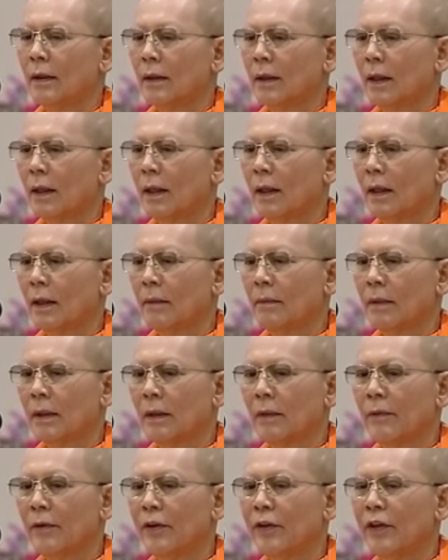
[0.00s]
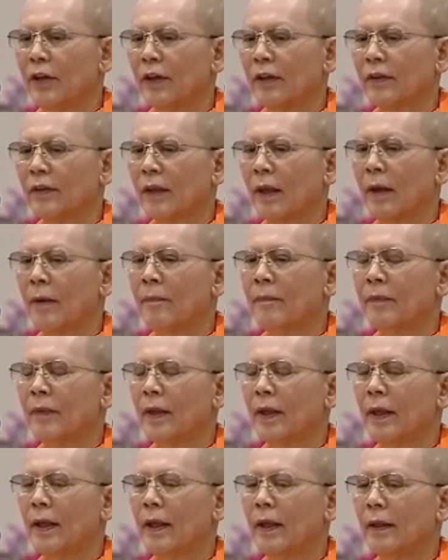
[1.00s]
สร้างบารมีอย่างเต็ม
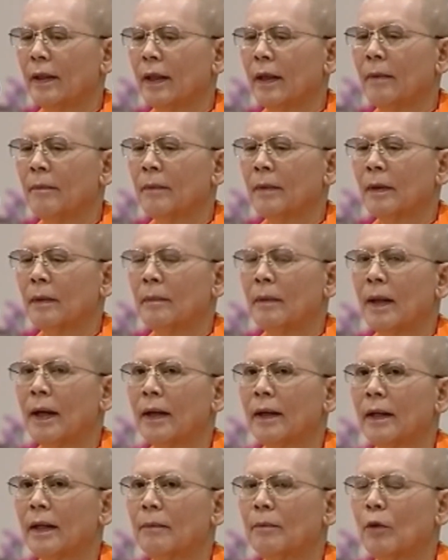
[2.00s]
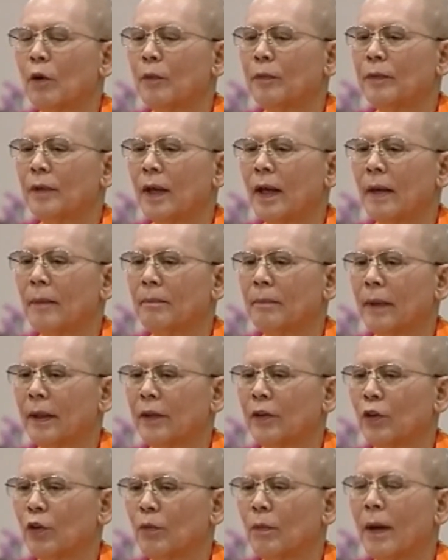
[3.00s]
ที่เต็มกำลังในภพชาติปั
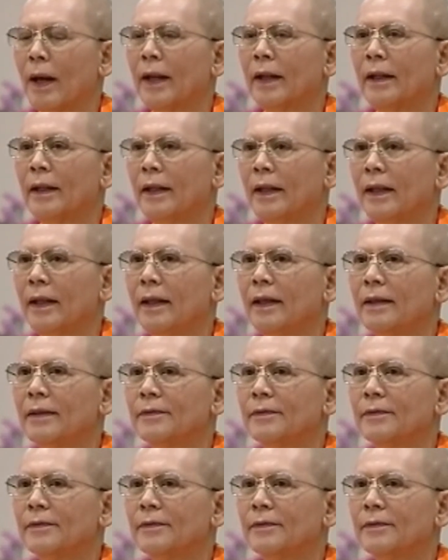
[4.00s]
จจุบันนี้